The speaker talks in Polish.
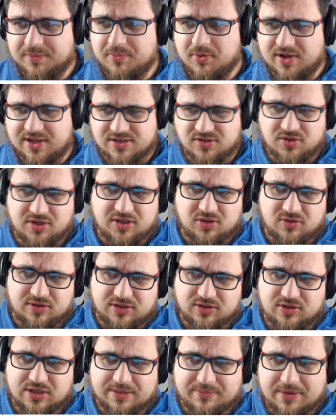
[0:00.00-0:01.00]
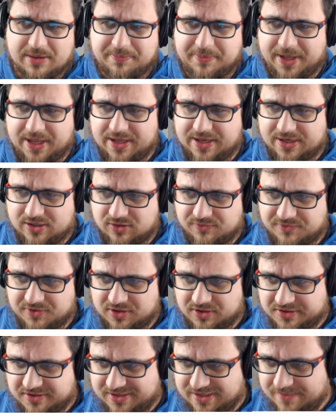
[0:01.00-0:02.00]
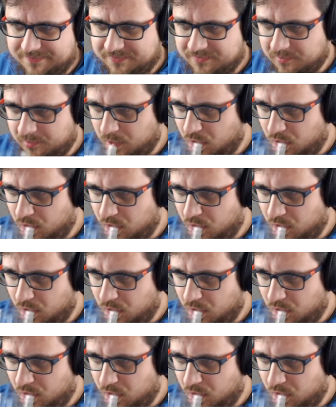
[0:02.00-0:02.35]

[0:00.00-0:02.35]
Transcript: pokazuje tutaj to na mapie, jak to wygląda.